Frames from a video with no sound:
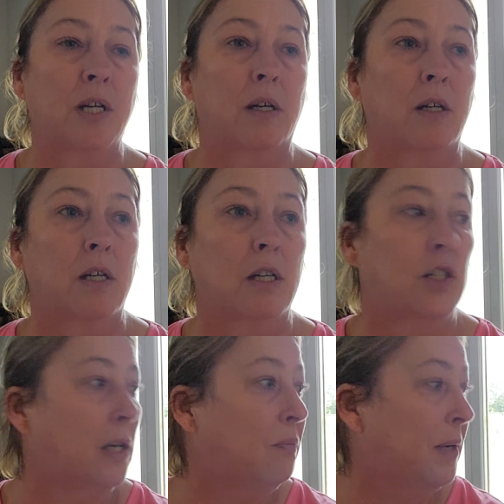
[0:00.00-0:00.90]
j'ai
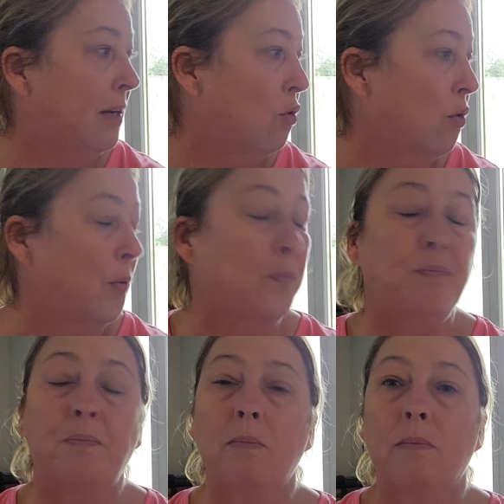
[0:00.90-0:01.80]
fait
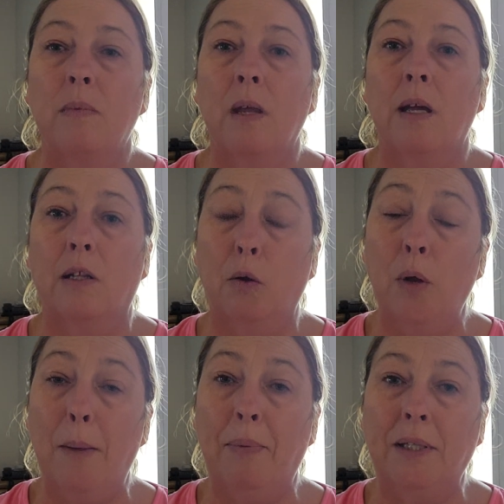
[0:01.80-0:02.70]
de
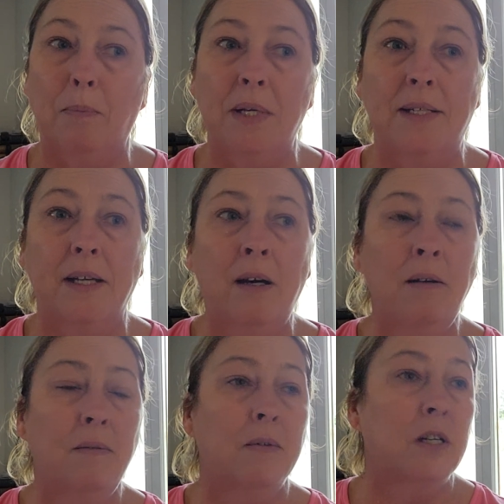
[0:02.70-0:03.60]
la pâte à
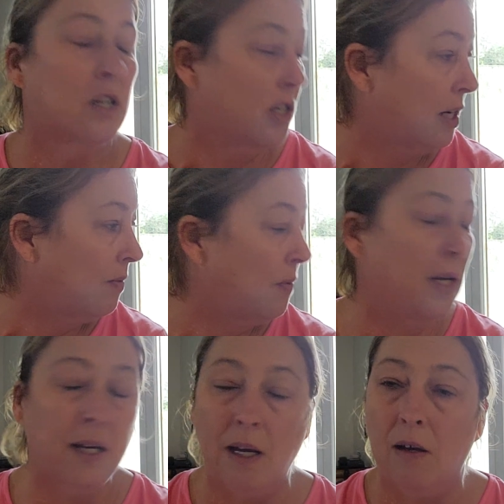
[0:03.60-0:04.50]
pizza, j'ai
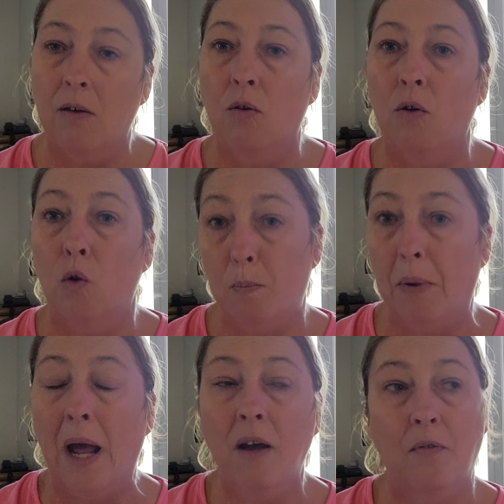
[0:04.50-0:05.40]
fait euh, le
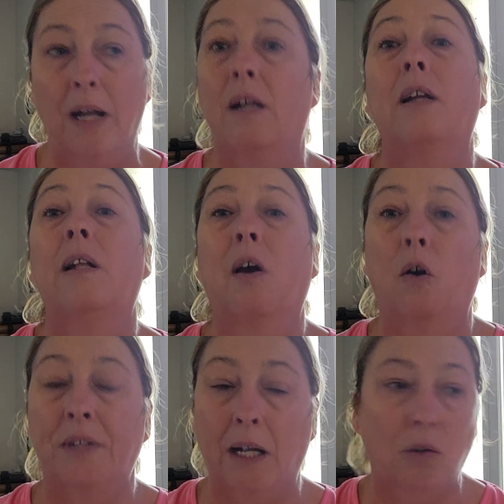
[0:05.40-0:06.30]
pain, enfin il est
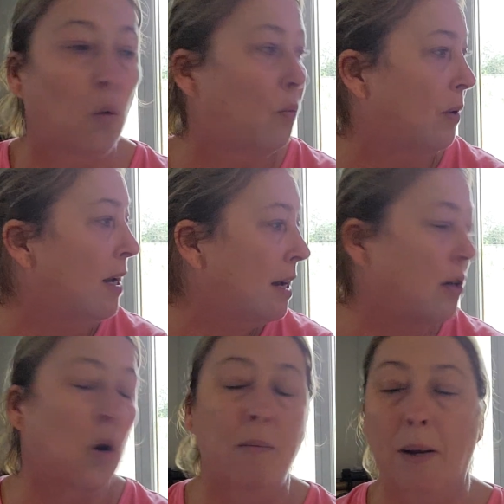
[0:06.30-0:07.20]
en train de gonfler hein,
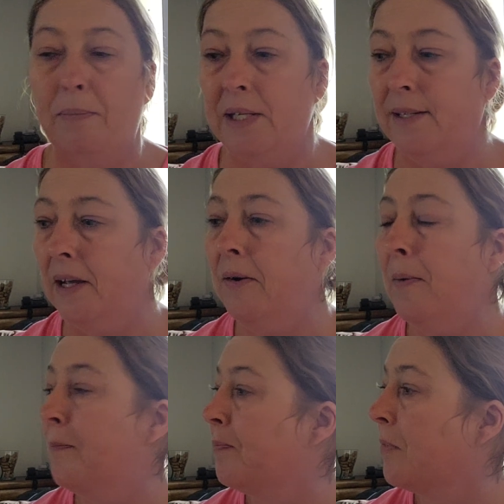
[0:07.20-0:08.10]
comme la
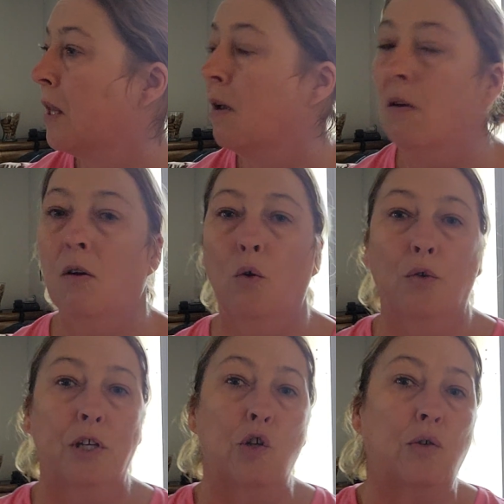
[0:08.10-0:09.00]
pizza.
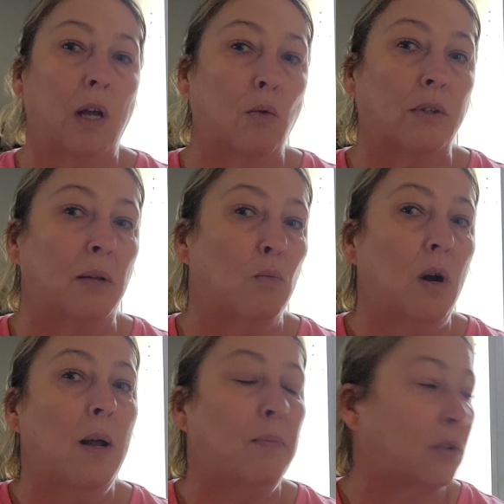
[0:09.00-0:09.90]
Euh, c'est juste à côté de
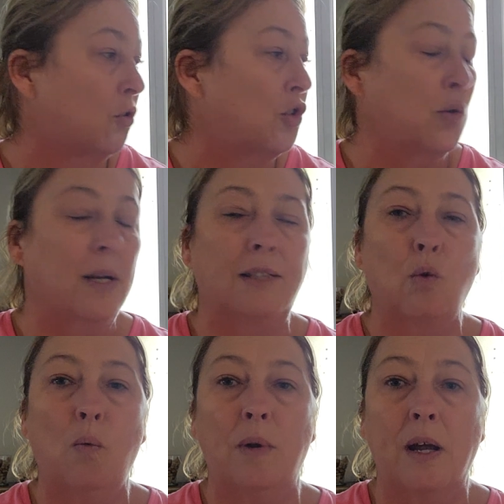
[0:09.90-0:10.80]
moi là parce que je le laisse
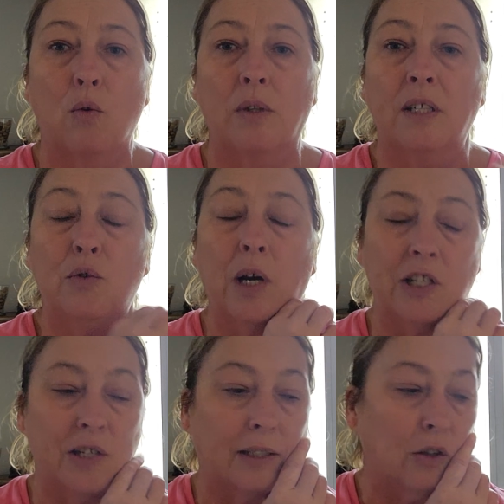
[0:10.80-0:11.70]
gonfler à côté du
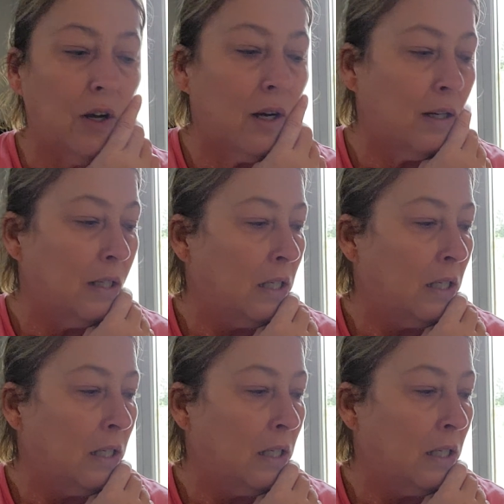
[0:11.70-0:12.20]
radiateur.